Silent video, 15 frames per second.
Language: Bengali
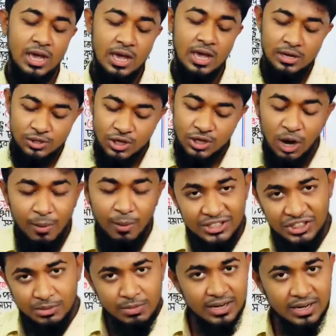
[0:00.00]
সমাস
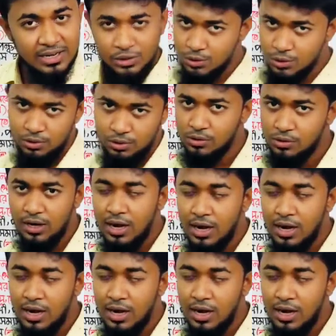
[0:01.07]
মানে ছোট করা